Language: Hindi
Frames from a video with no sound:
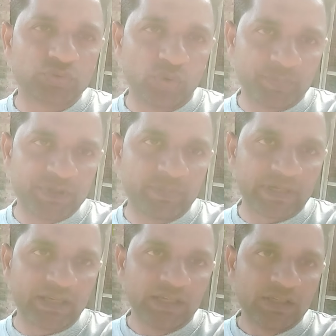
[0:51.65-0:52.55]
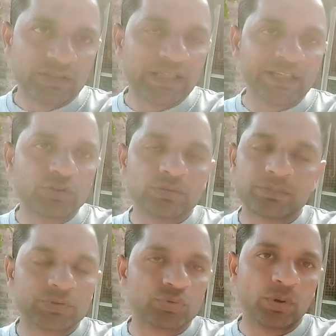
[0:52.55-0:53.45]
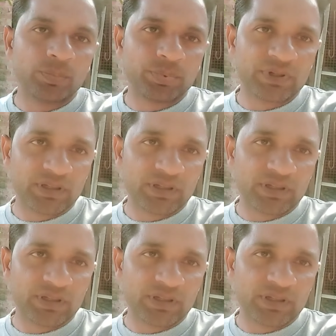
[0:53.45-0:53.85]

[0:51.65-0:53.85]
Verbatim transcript: शॉप कीपर है यानी कि जो शॉप